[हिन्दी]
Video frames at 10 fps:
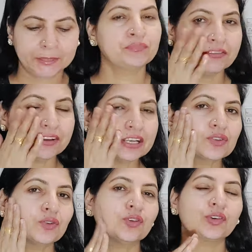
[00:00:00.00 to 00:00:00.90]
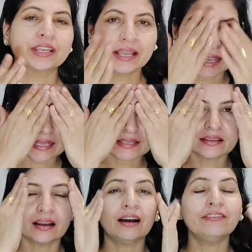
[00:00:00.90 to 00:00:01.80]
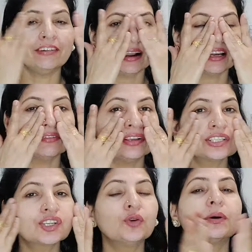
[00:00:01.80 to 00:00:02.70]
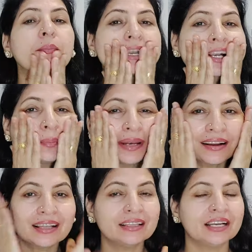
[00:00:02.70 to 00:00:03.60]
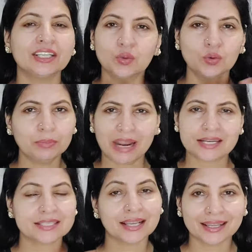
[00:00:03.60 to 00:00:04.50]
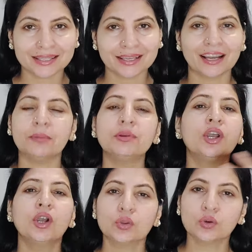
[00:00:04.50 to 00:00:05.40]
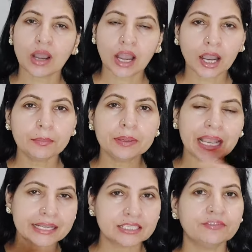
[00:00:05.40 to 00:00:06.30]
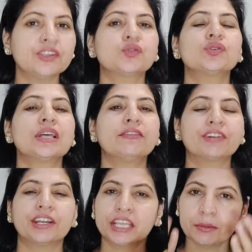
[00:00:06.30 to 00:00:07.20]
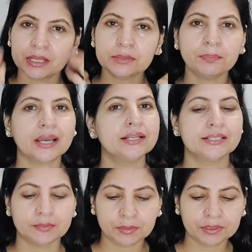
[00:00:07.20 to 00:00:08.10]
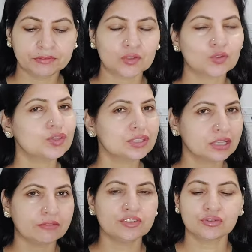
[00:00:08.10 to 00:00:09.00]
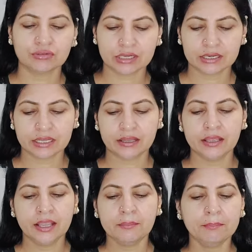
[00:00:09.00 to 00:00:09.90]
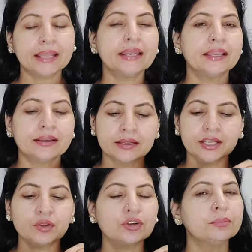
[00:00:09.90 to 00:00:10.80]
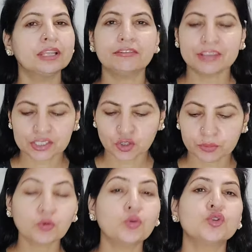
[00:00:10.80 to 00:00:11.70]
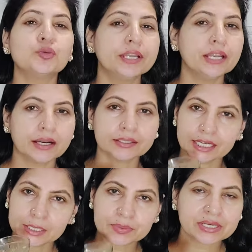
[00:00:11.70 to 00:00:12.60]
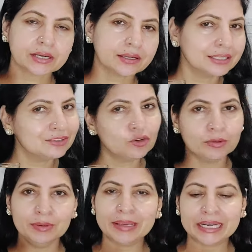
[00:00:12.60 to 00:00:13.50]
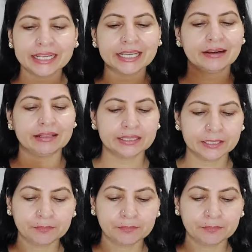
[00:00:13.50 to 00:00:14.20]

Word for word: फेस हो गया है साफ़ अगर फेस के ऊपर मेकअप लगा था या धूप बाहर से आए थे आप तो आप ऐसे फेस को साफ़ करने के बाद पानी से भी अपने फेस को साफ़ जरूर करना मैं नहीं कर रही क्योंकि मेरे फेस के ऊपर कुछ भी नहीं लगा था लिपस्टिक लगी थी वो भी मैंने निकाल दी